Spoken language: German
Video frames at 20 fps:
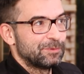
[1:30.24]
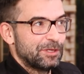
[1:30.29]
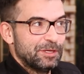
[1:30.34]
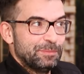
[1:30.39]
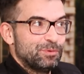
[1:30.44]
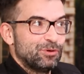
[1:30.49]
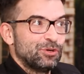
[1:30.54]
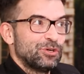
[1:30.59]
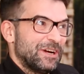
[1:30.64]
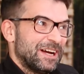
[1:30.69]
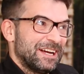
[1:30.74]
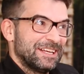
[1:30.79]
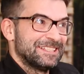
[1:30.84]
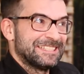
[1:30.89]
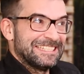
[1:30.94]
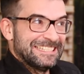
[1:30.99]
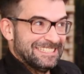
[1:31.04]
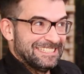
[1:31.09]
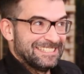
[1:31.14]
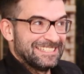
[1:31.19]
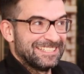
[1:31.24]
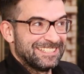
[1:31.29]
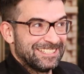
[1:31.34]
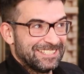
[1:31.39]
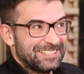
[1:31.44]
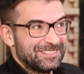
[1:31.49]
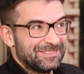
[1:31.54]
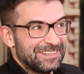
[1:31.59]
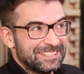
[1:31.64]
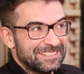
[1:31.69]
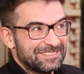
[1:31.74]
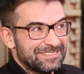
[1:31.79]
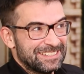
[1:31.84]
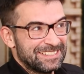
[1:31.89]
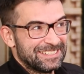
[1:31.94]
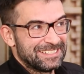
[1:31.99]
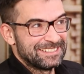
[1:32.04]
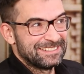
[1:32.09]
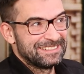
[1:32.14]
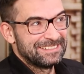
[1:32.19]
äh, Epoche 1 ist es halt dann
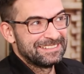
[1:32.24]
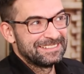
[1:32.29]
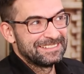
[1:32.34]
zwangsweise.